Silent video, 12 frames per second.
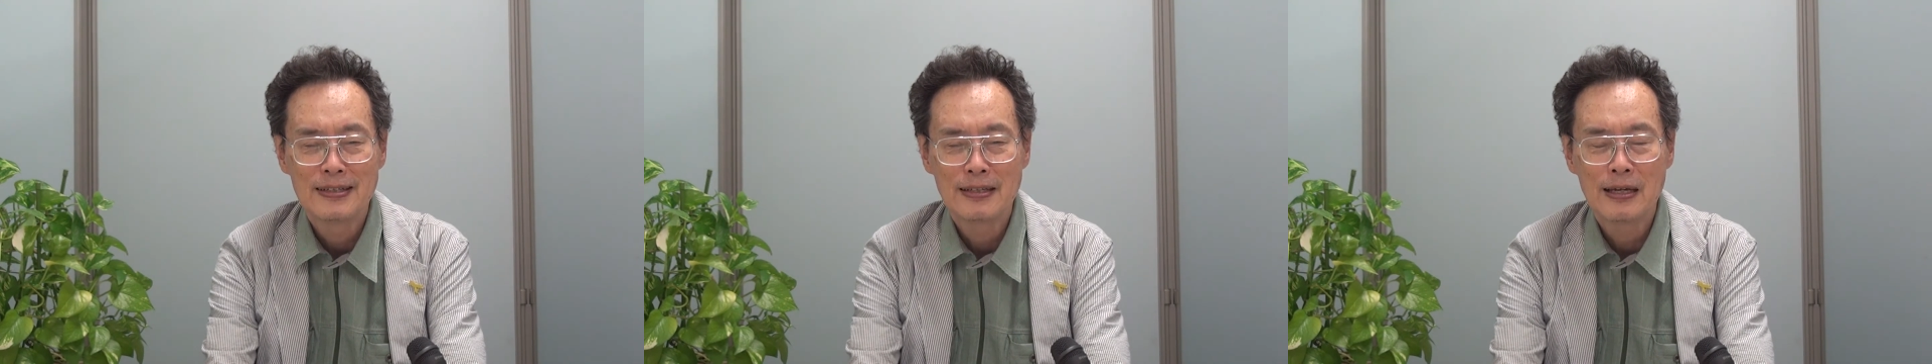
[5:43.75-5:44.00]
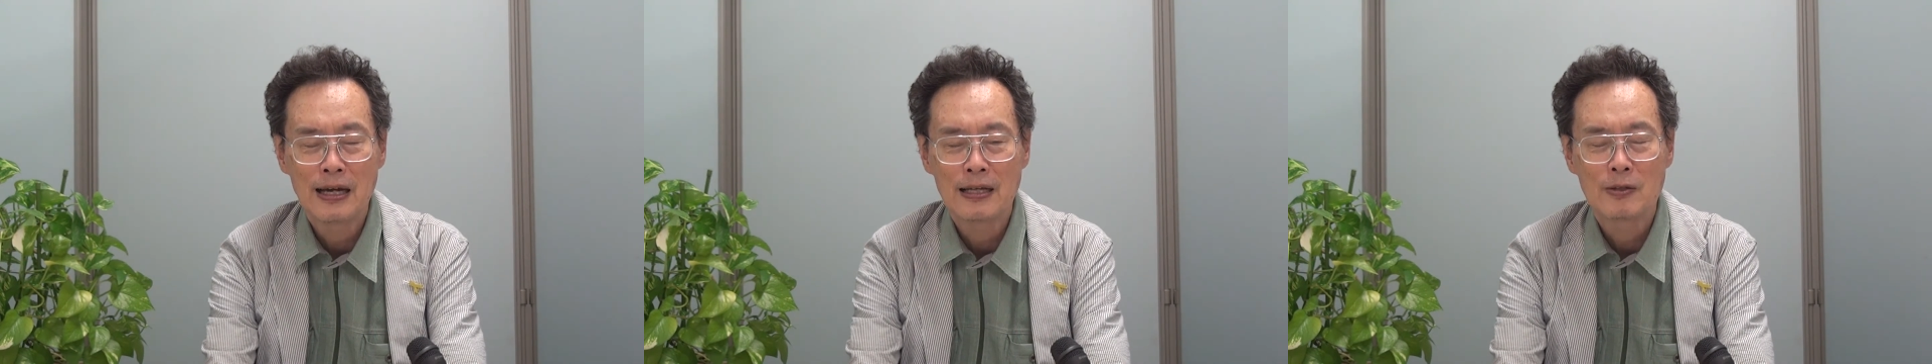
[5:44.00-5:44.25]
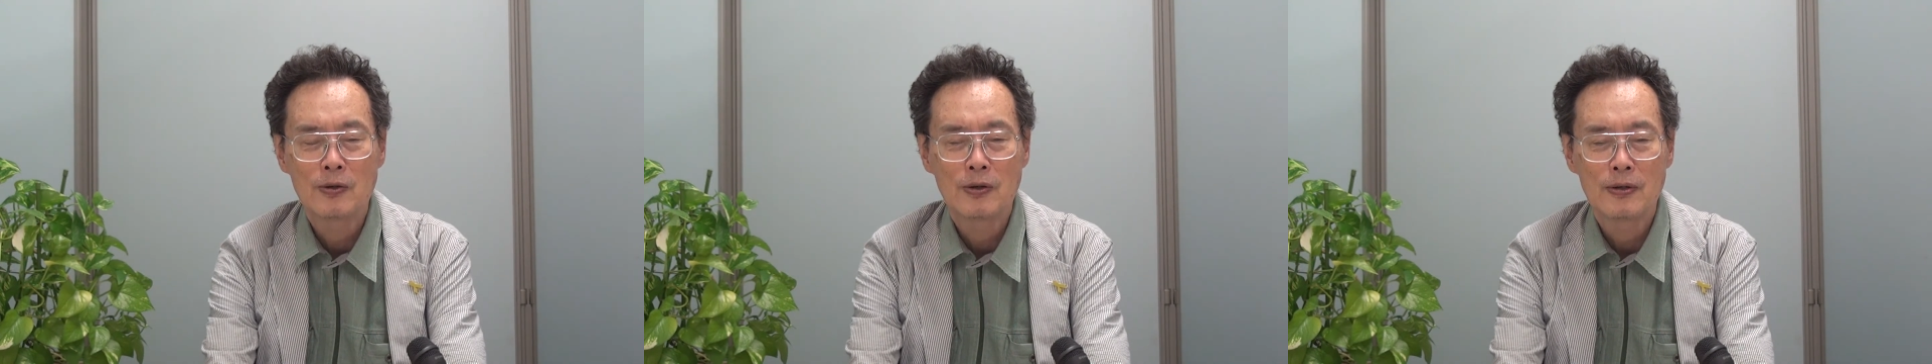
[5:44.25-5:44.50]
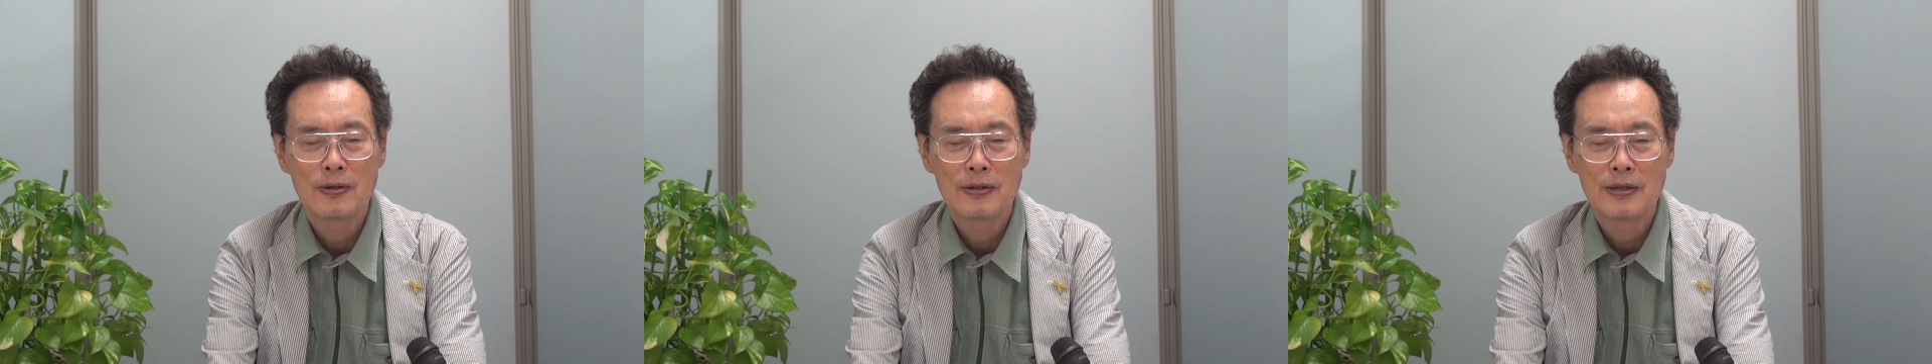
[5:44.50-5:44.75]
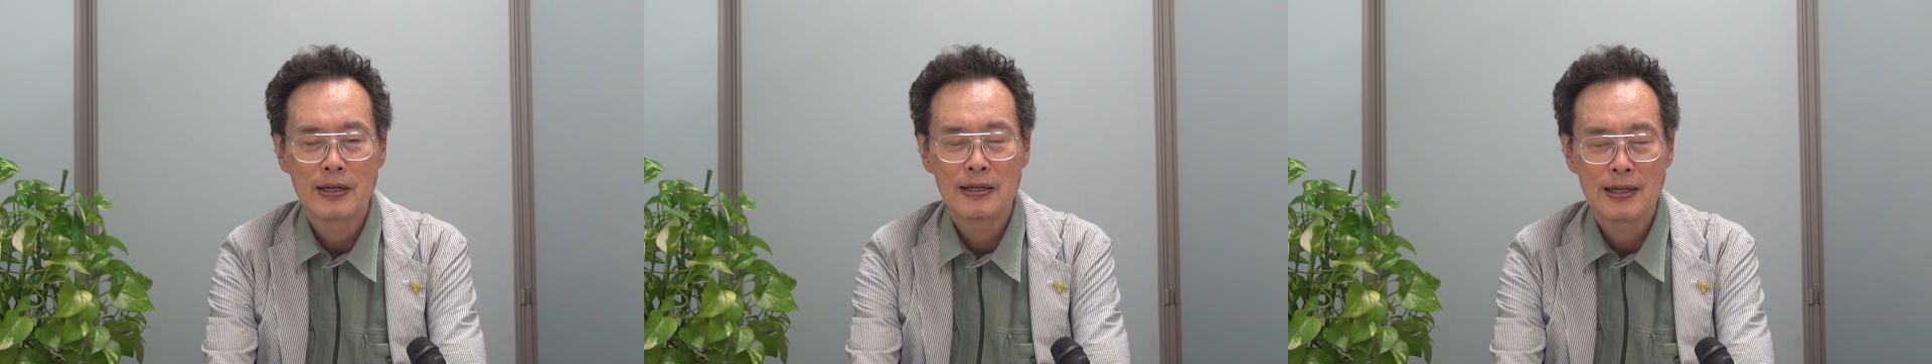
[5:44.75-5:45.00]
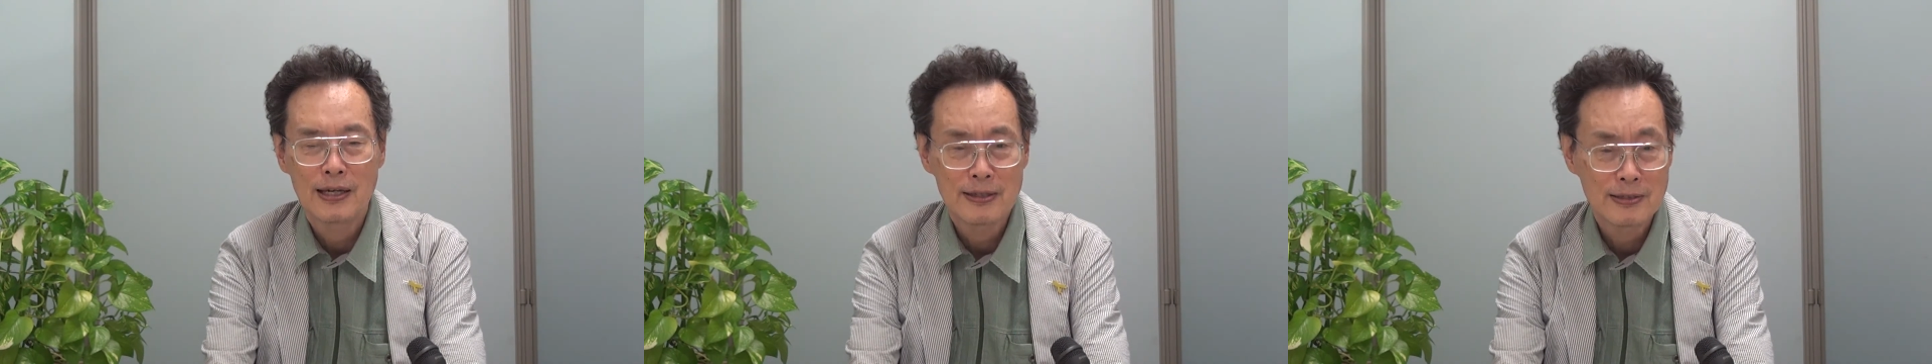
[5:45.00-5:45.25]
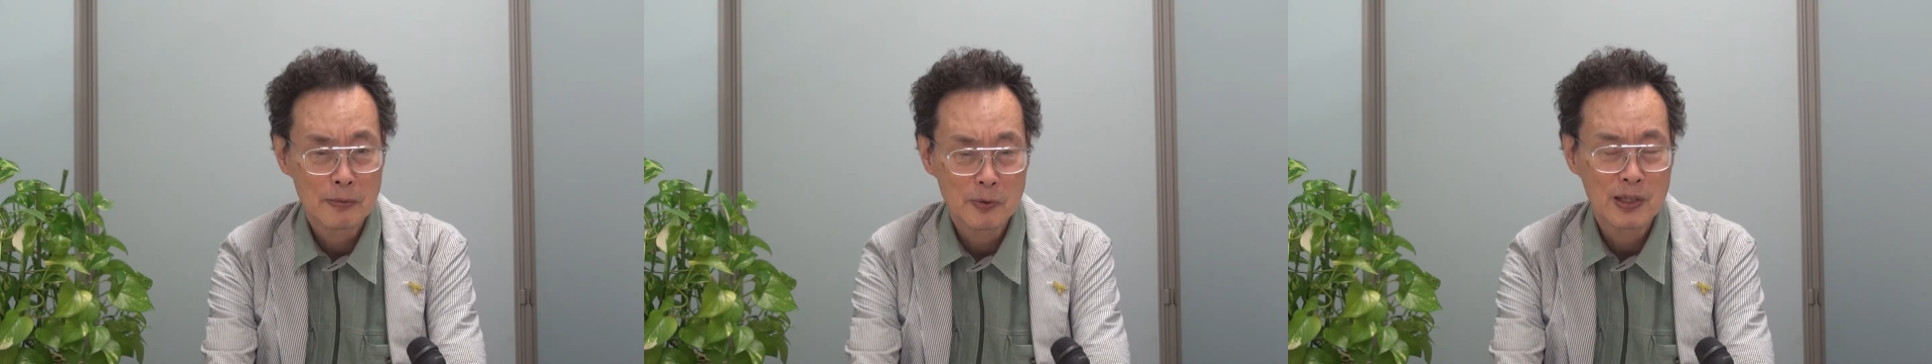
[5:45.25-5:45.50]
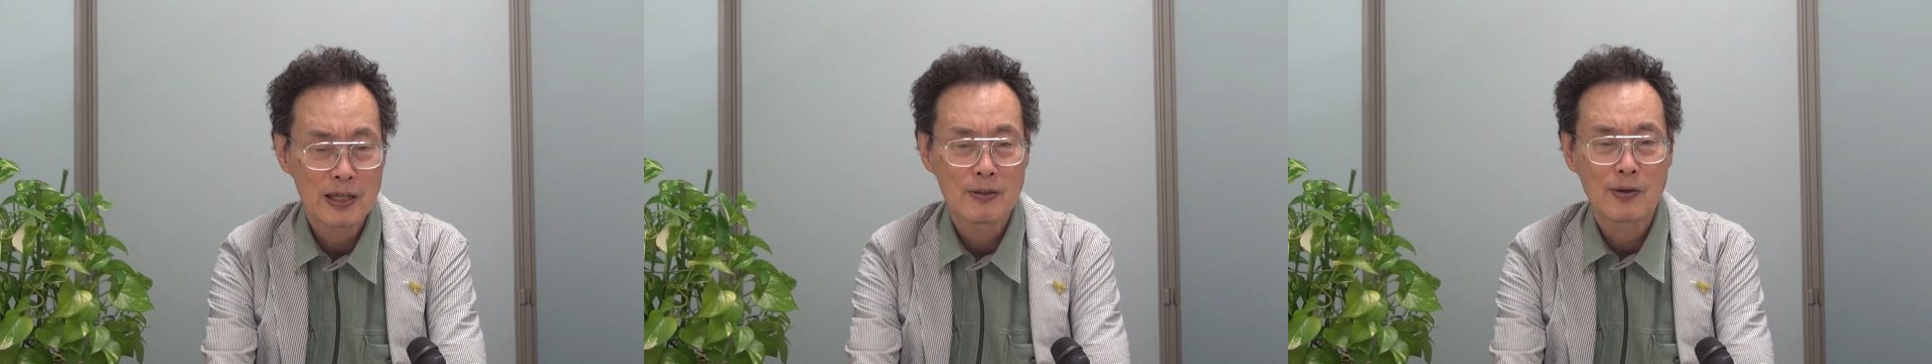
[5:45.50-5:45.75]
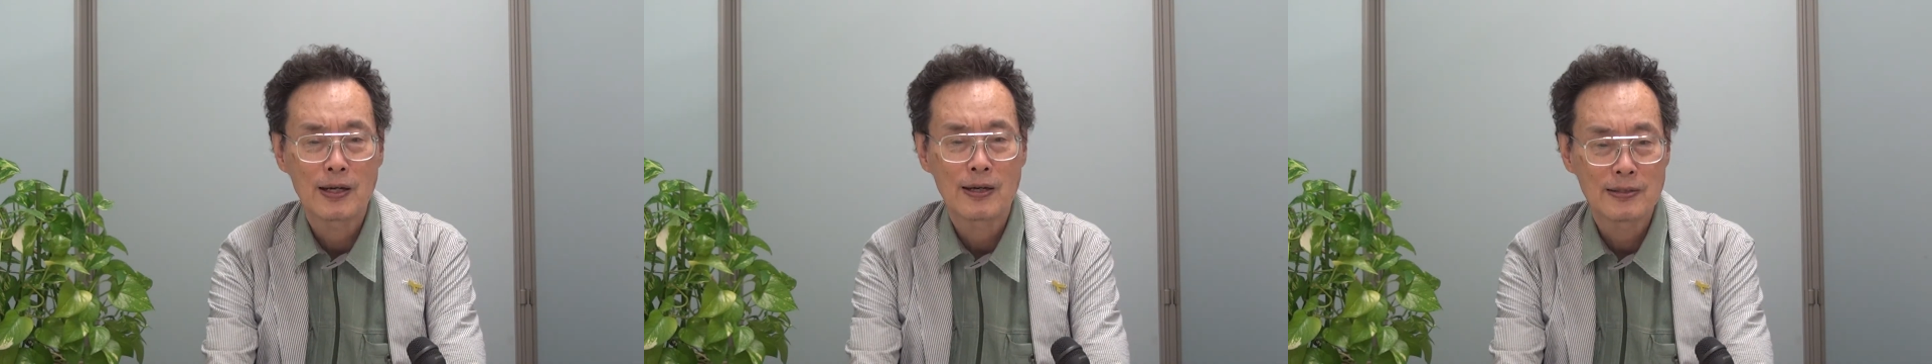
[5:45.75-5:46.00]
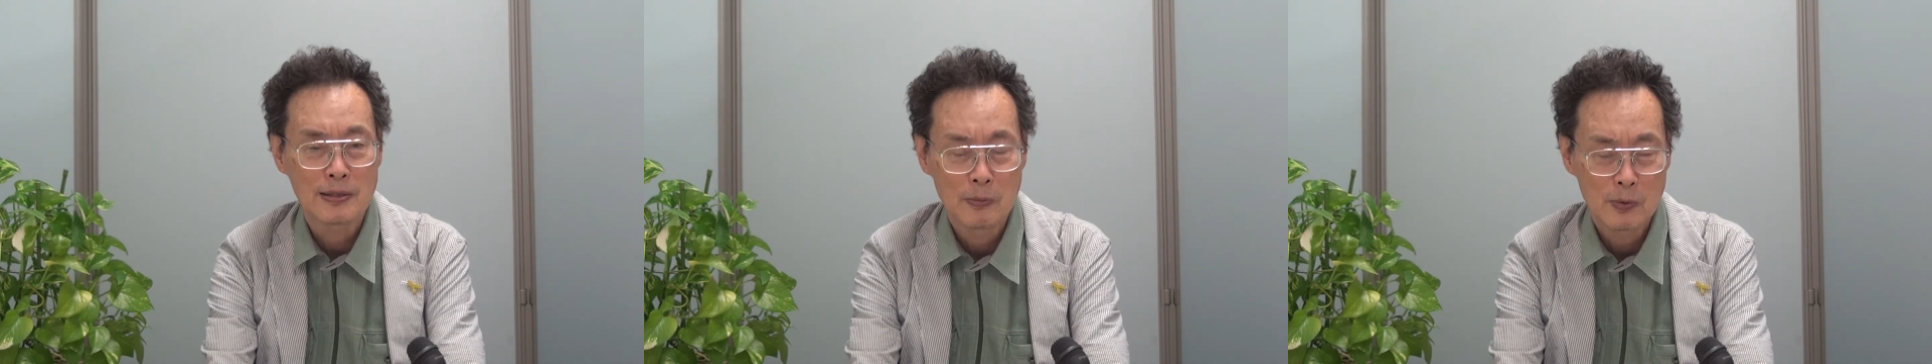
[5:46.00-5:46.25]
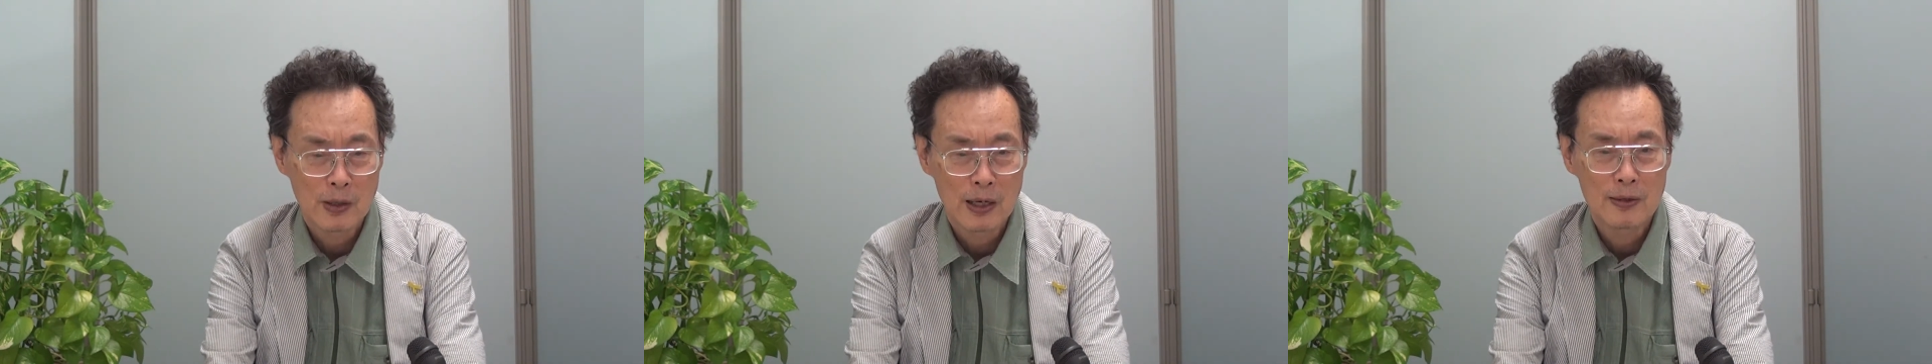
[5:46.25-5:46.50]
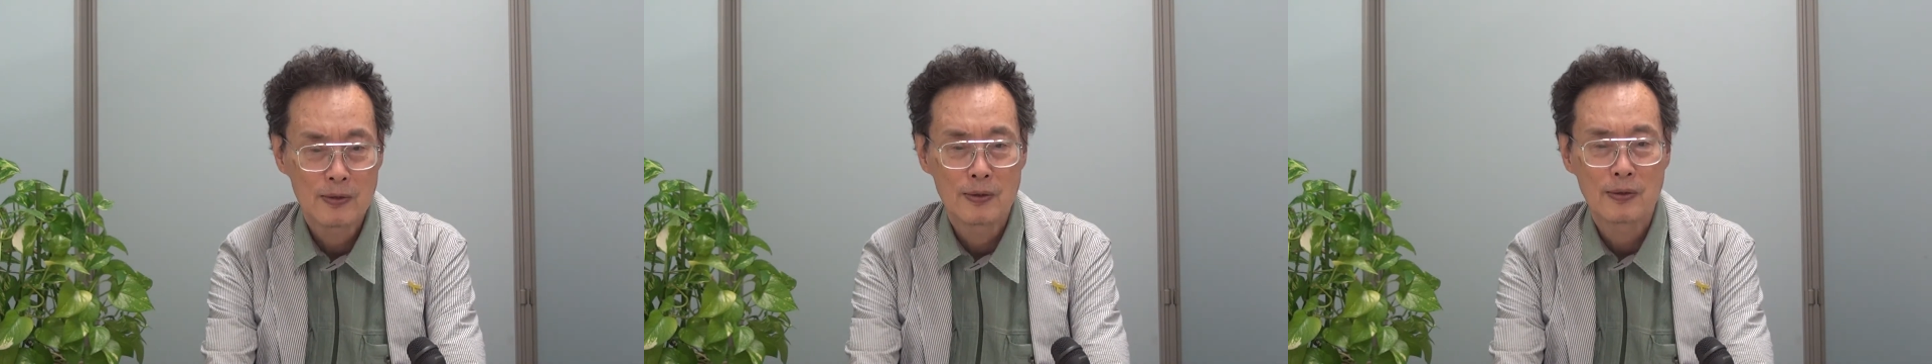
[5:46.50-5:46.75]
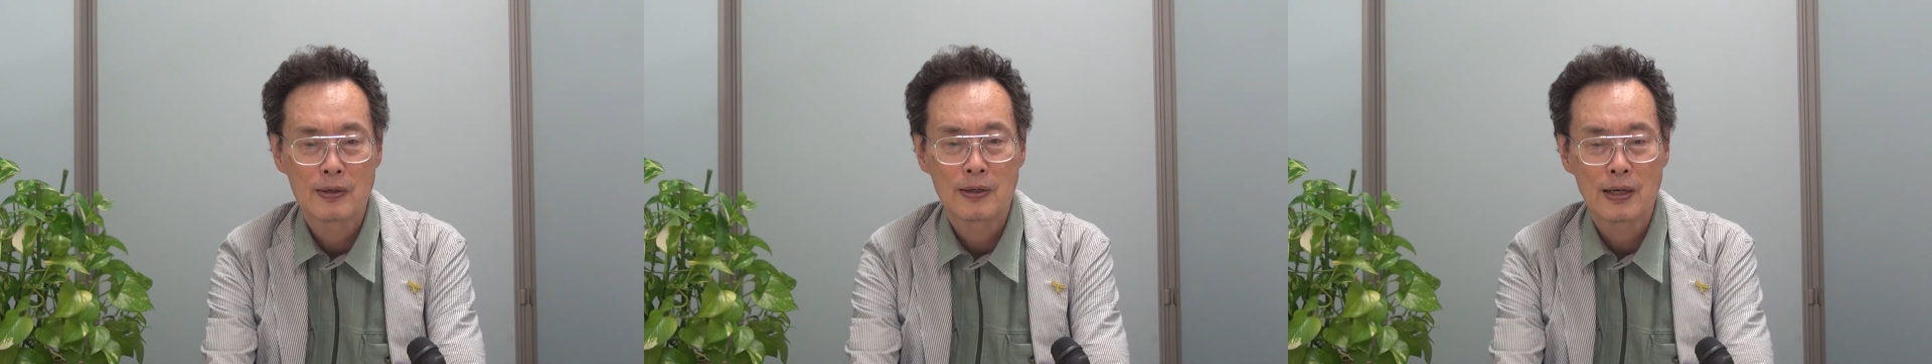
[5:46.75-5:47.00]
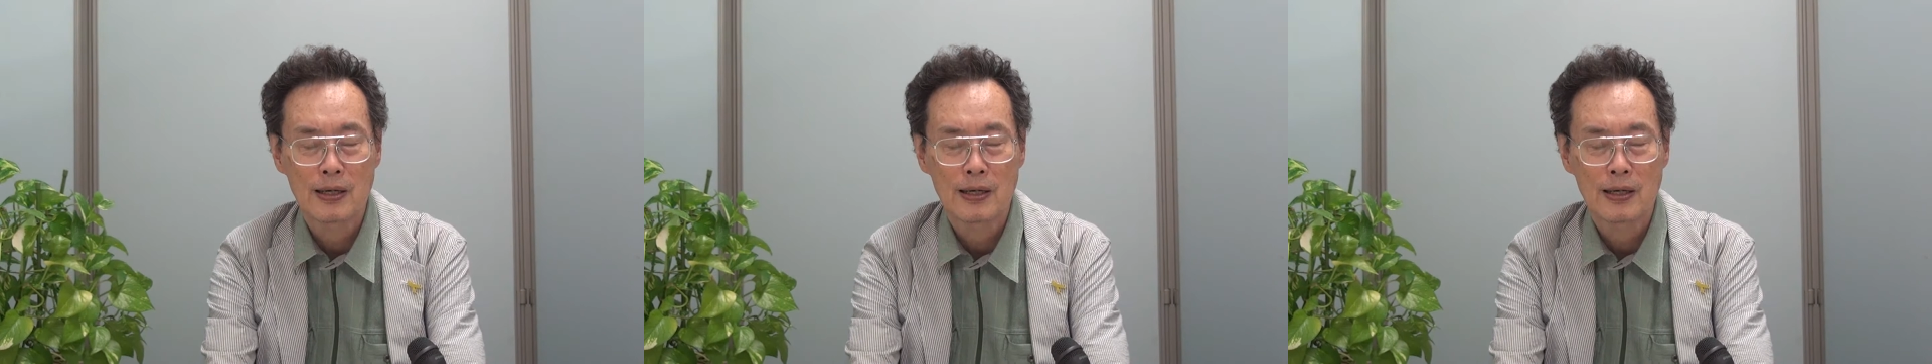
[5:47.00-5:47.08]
であと柳瀬問題とか加瀬もあの